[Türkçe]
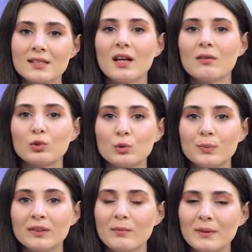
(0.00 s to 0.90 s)
sınav
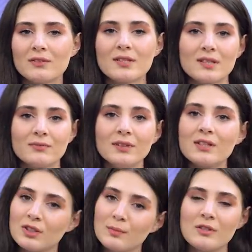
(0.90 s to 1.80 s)
grupları ve birinci sınıfın
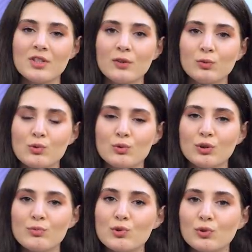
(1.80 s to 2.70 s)
açılabileceğini düşünüyorum.